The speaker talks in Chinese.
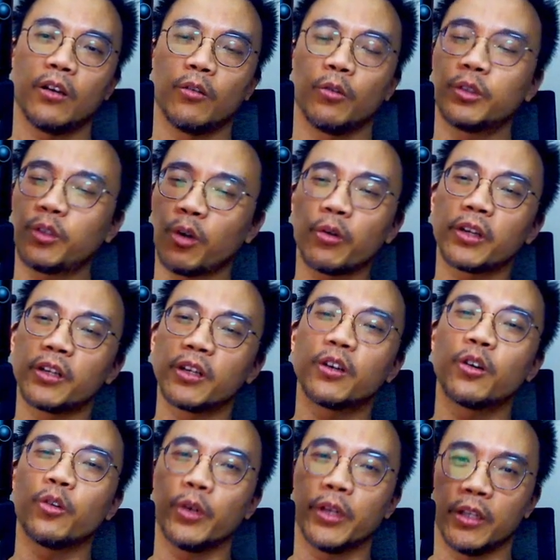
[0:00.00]
我投给那个
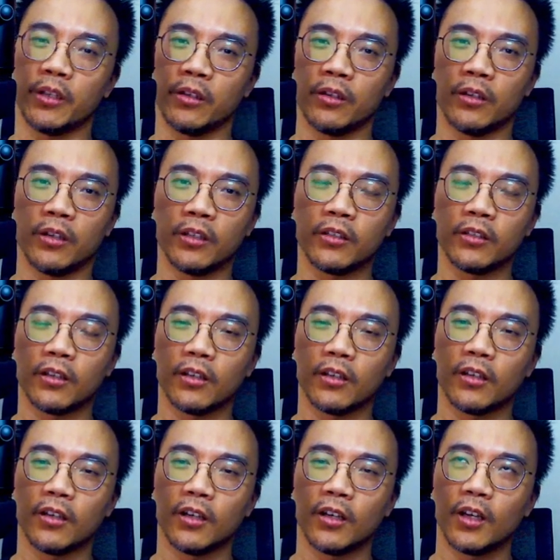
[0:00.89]
会赢的人，
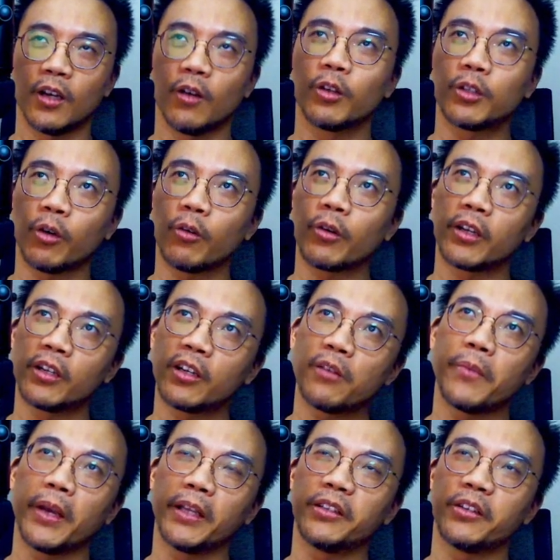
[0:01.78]
我投给那个
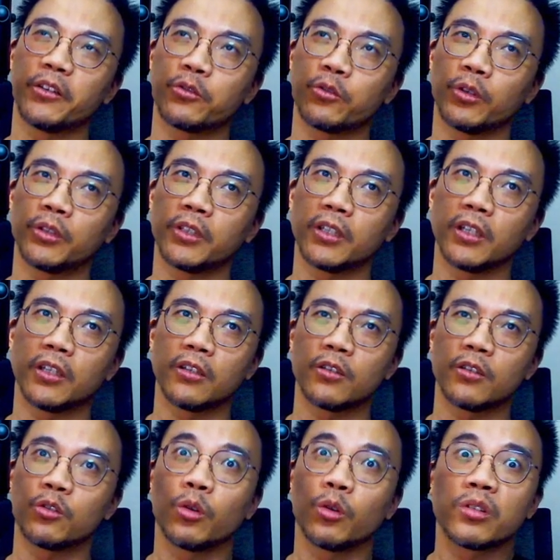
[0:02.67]
媒体说的人
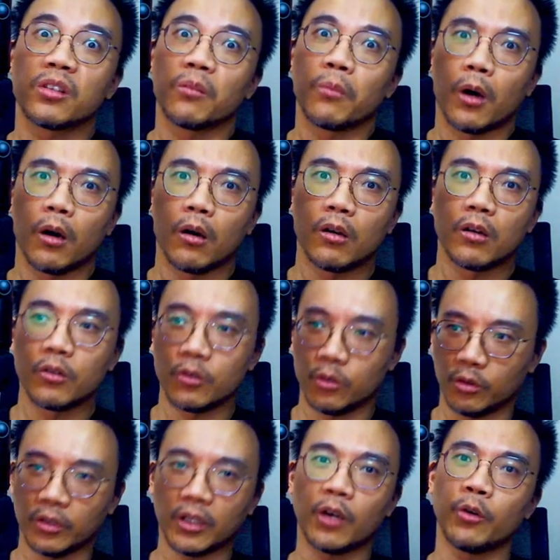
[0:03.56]
说什么？
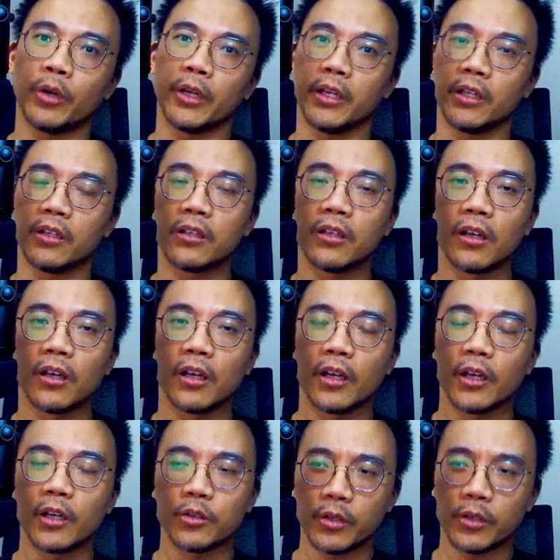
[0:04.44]
说他会赢，
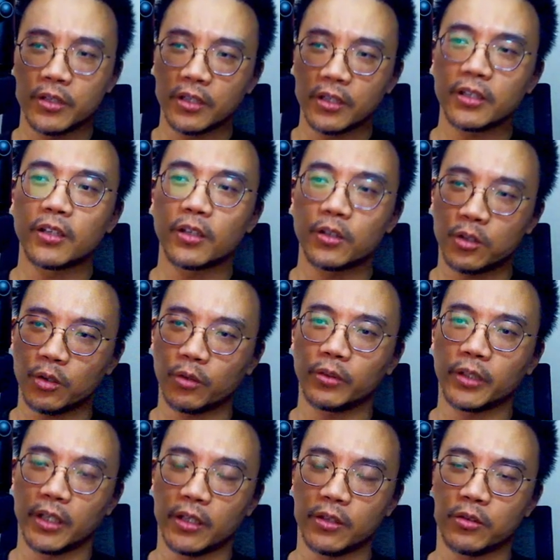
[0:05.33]
所以这里的重
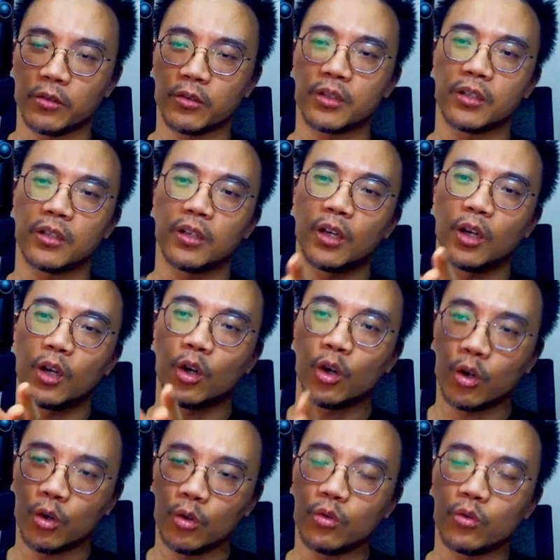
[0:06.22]
点就是
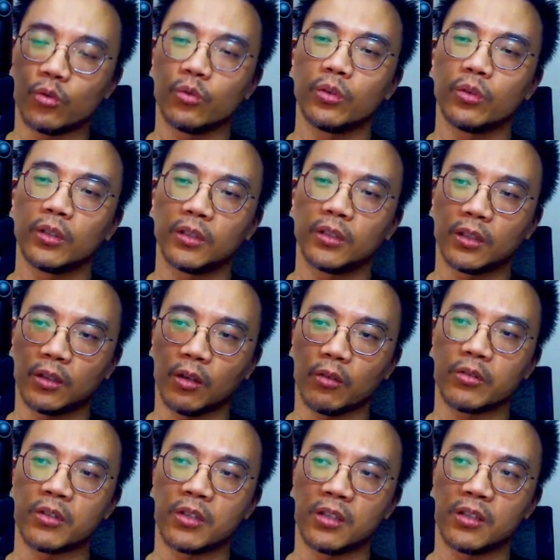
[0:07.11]
who 的
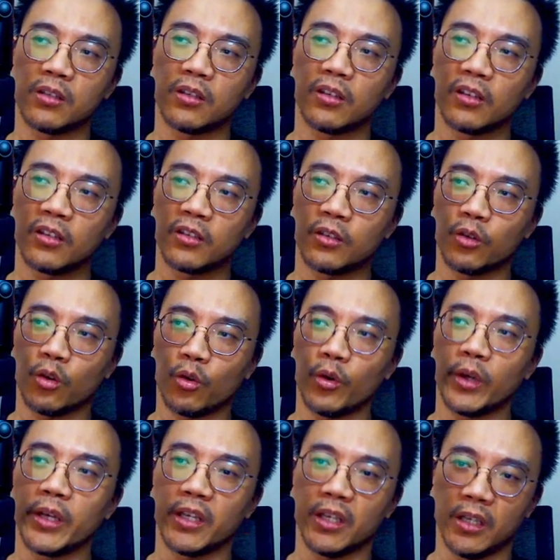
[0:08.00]
动词是
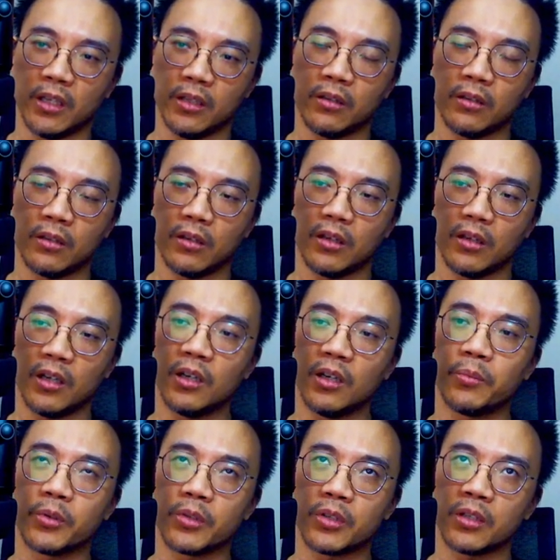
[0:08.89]
会赢，而
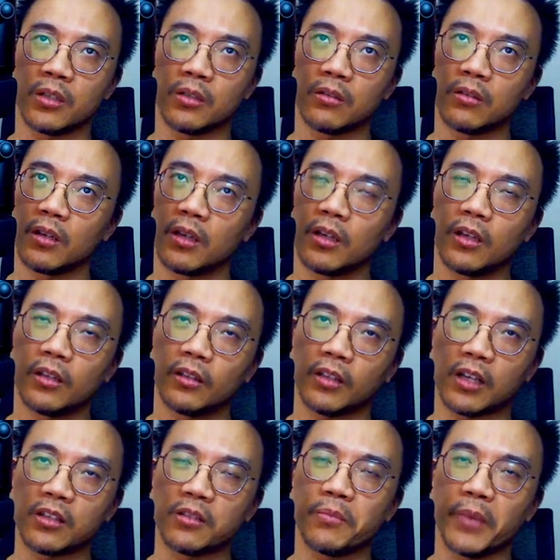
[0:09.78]
不是
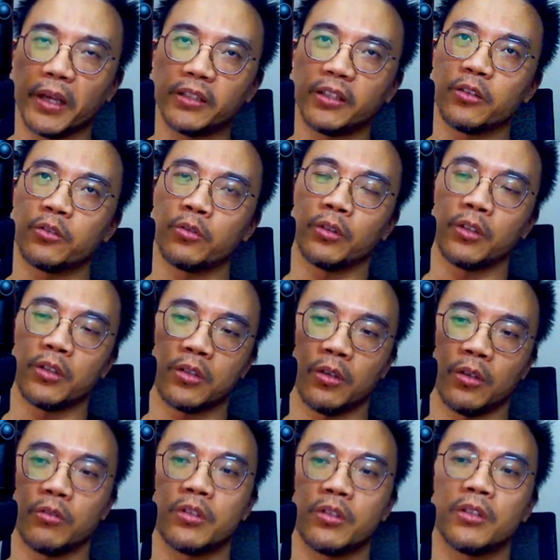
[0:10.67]
他是媒体说的
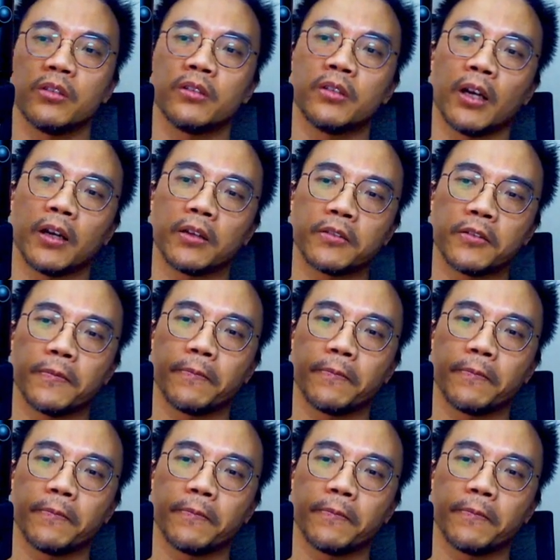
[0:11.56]
受词这样子。